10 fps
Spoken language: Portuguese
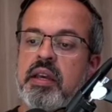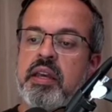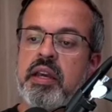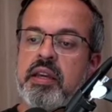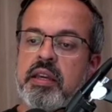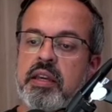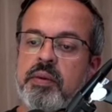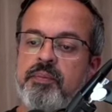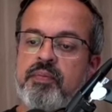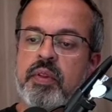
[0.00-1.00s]
E aqui
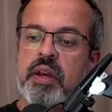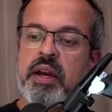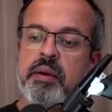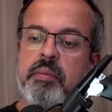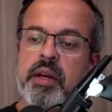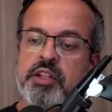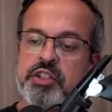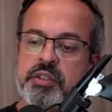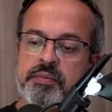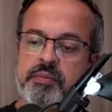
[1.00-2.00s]
a
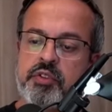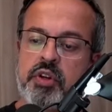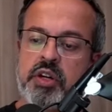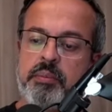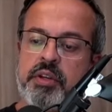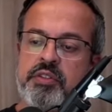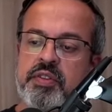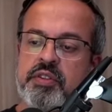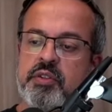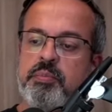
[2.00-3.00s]
imagem que eu acabei de
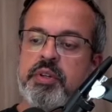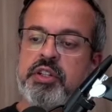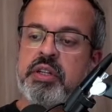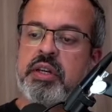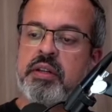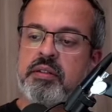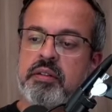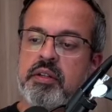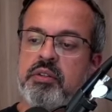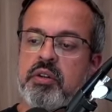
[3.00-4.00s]
fazer o push dela,
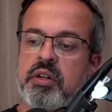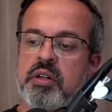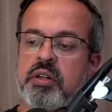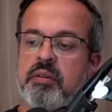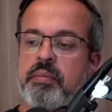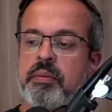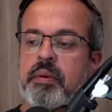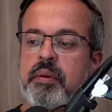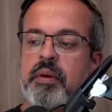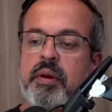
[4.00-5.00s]
né? o docker, blá, blá,
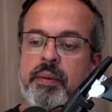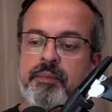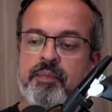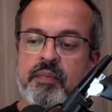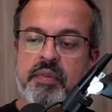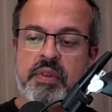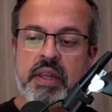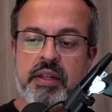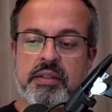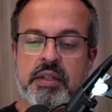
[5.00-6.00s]
blá.
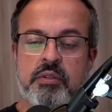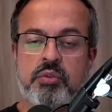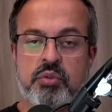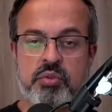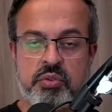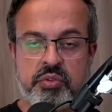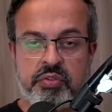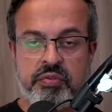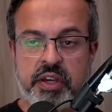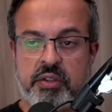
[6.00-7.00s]
Tá? tá tudo
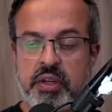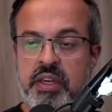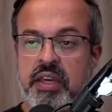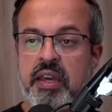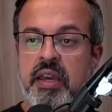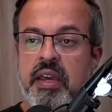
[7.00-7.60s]
feito aqui.